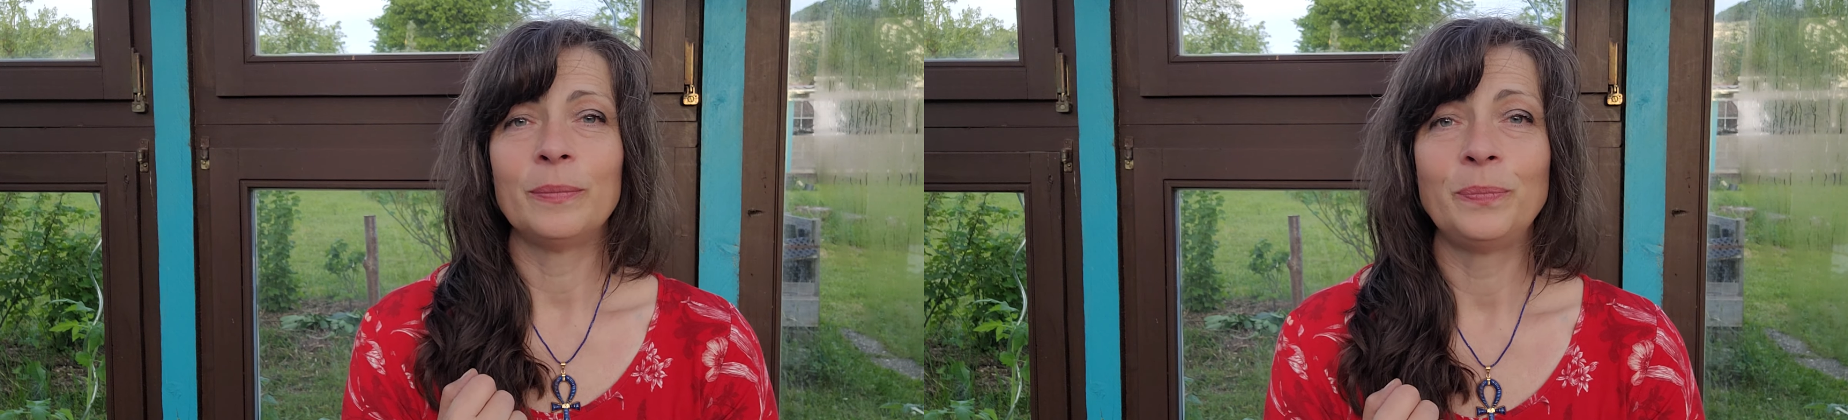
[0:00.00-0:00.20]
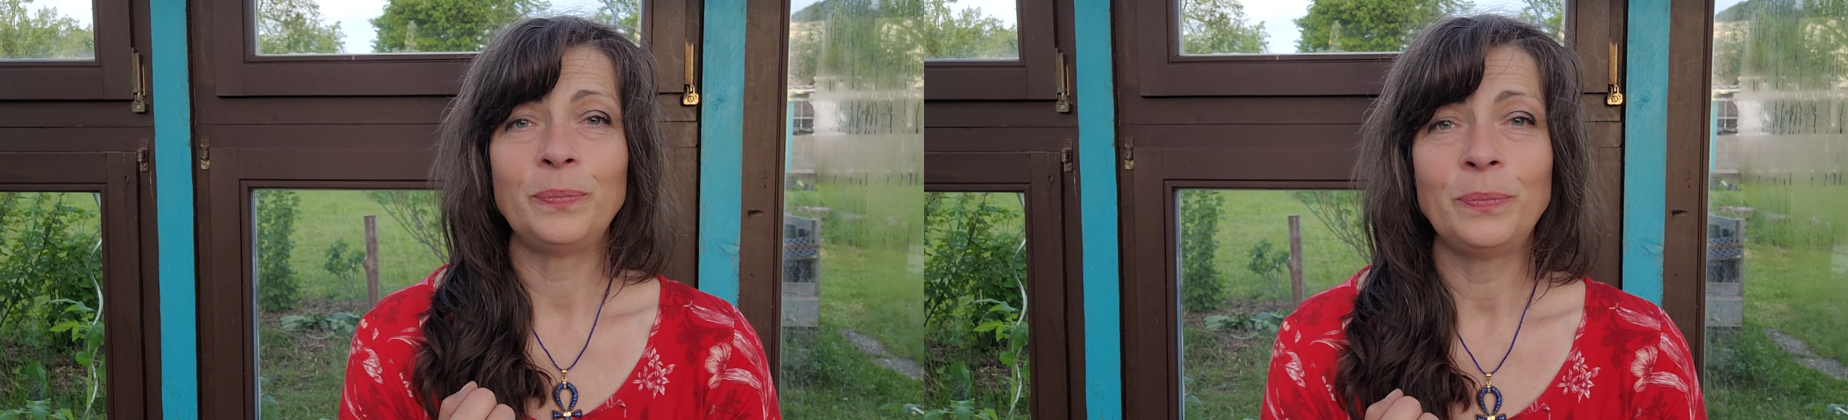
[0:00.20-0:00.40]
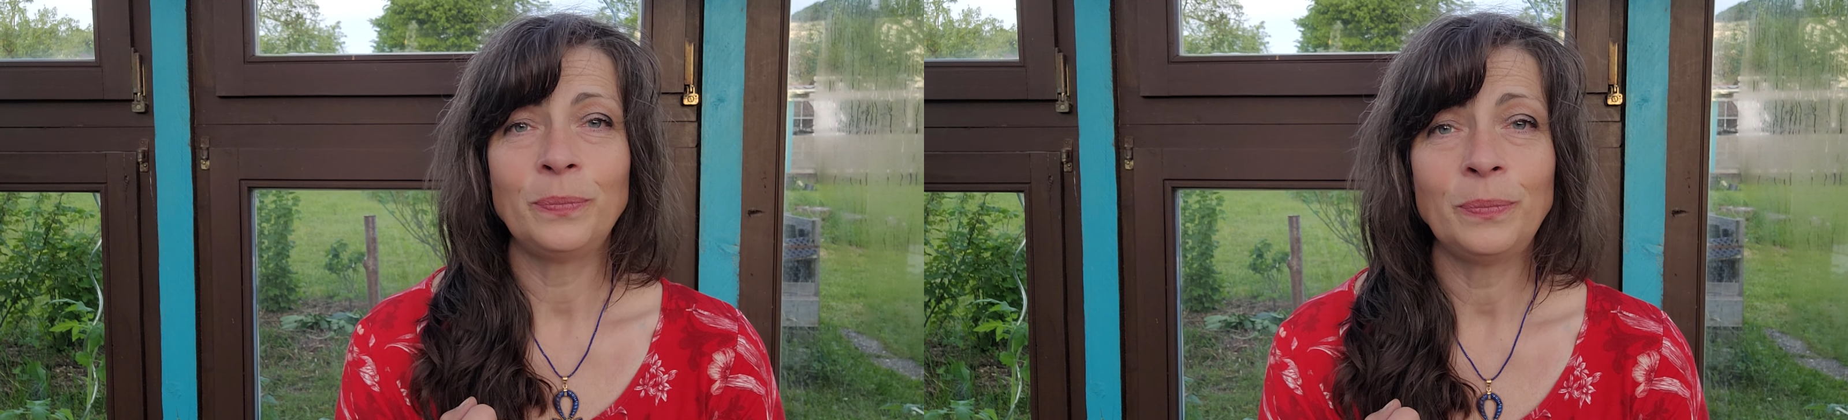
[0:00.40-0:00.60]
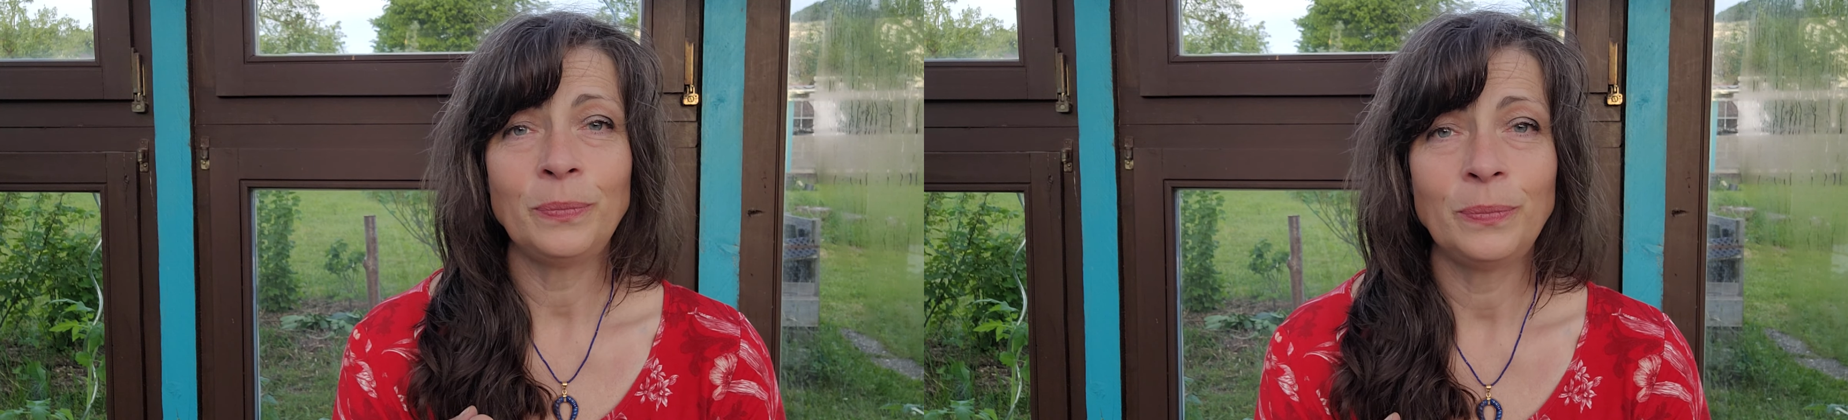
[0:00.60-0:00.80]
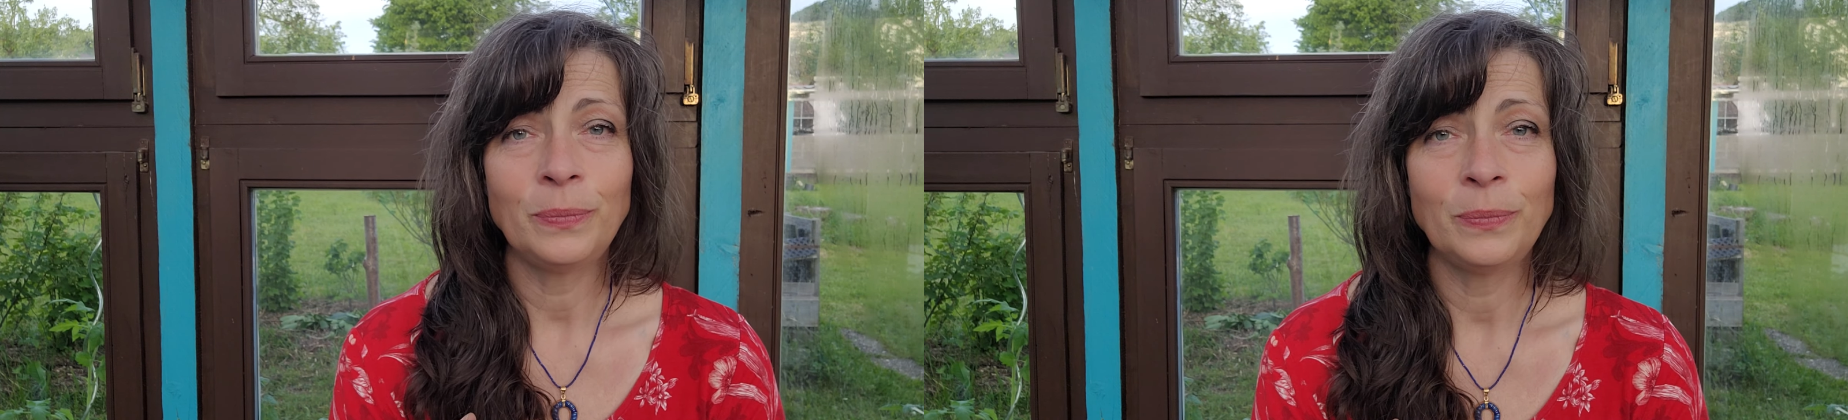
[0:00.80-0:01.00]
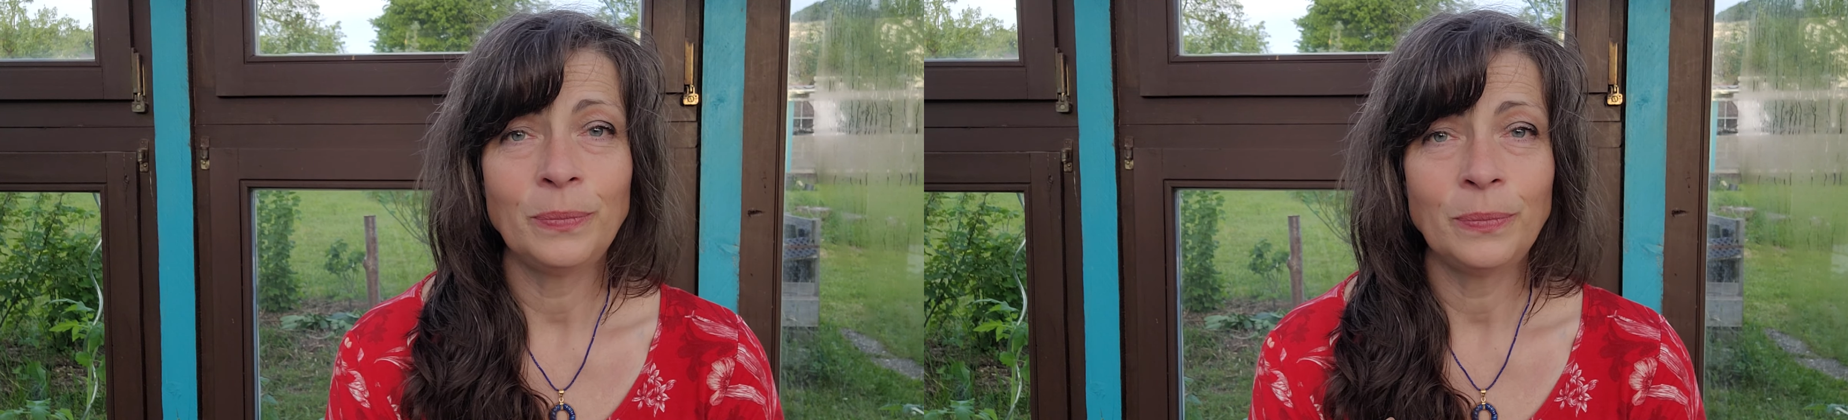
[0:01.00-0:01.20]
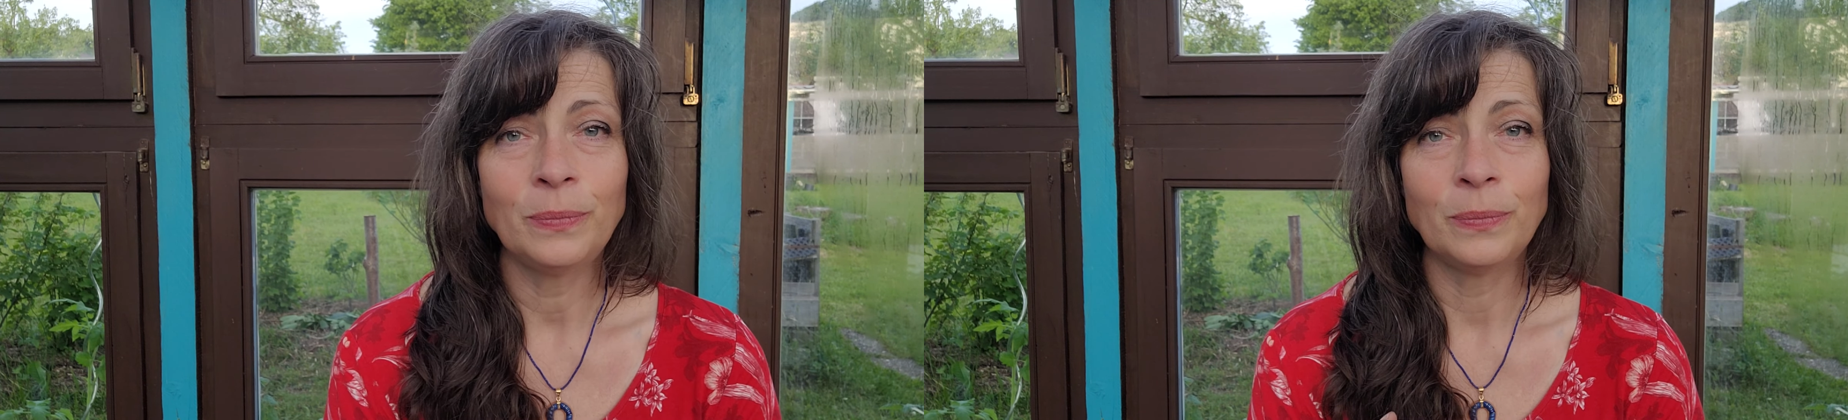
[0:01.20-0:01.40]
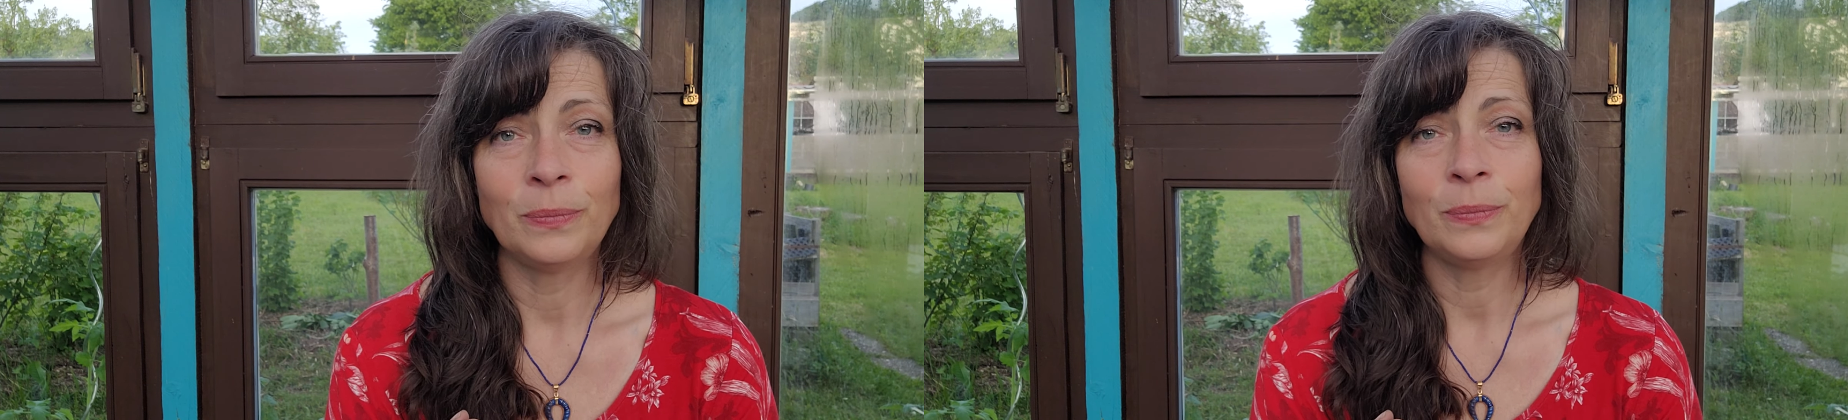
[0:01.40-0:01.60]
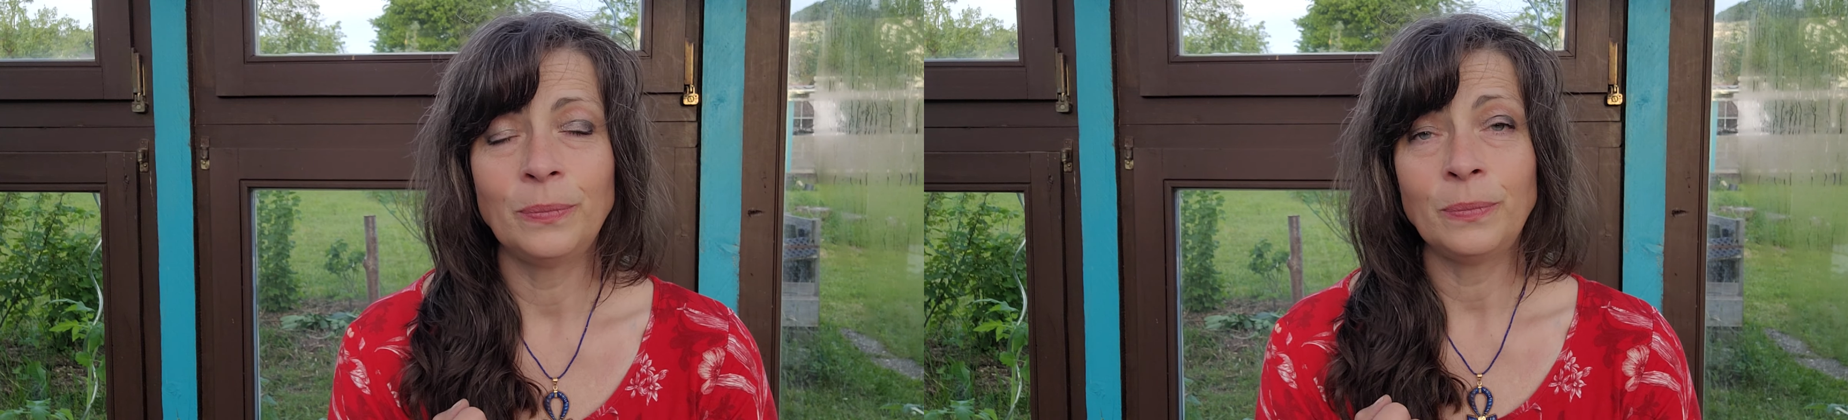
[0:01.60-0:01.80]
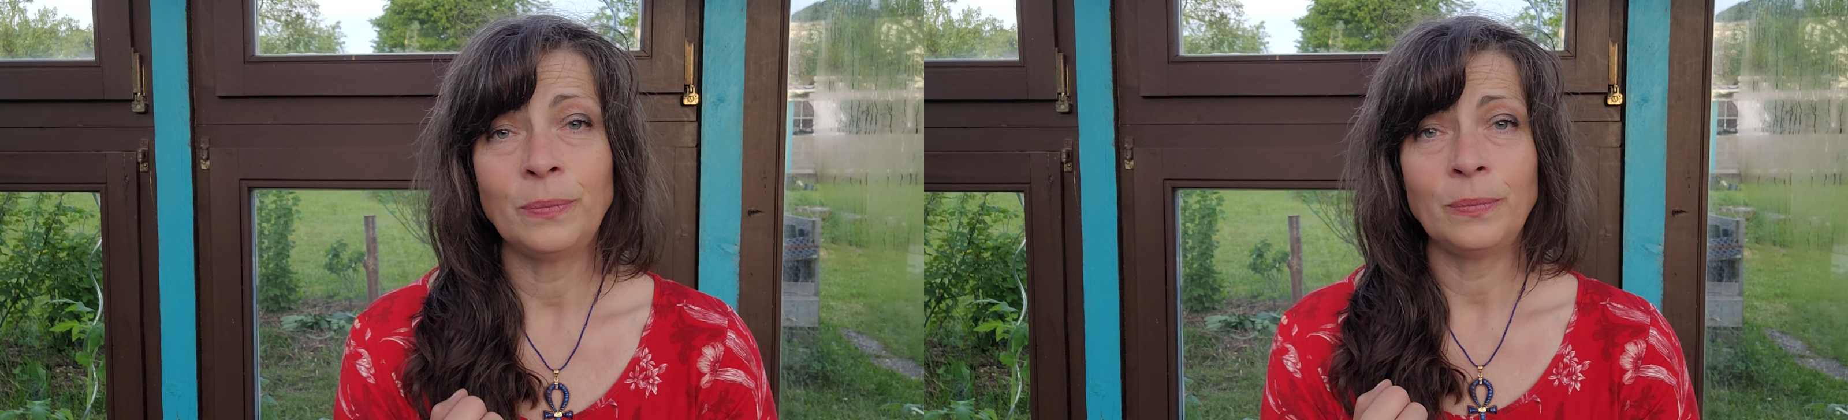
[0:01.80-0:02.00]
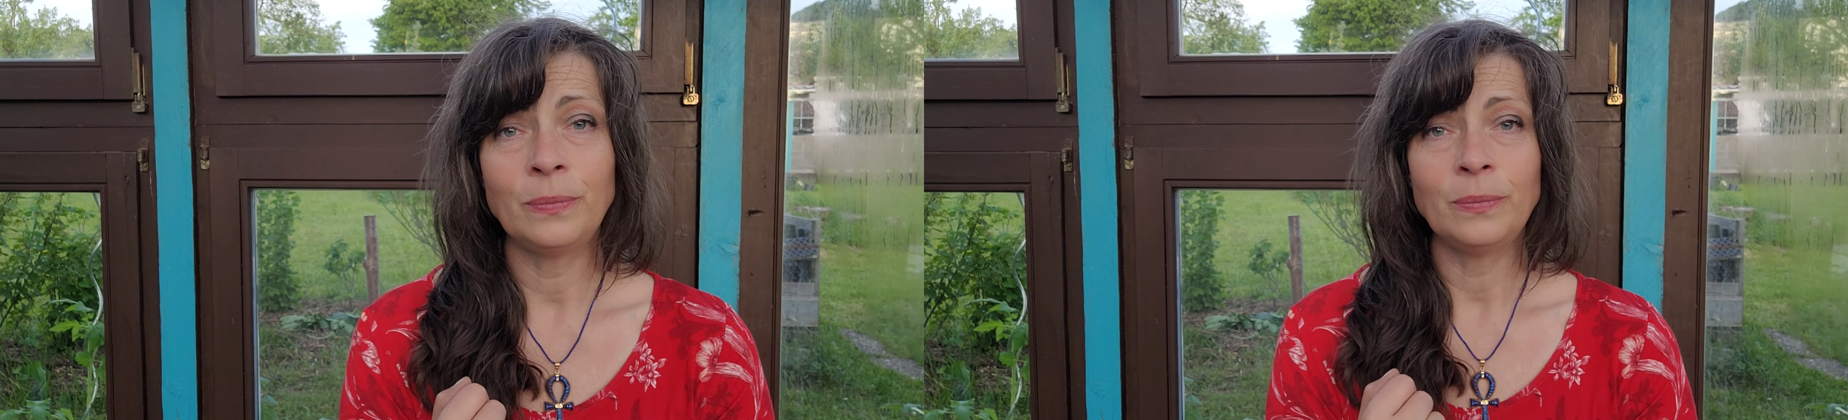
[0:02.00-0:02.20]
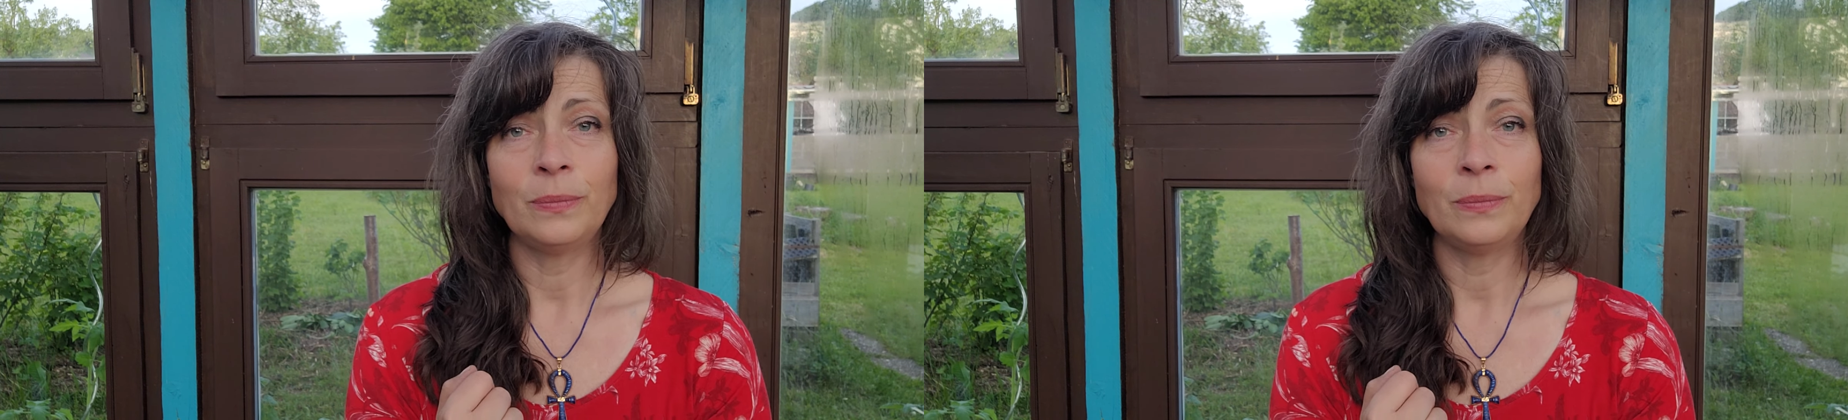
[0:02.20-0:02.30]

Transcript: Mm -hmm, mm -hmm.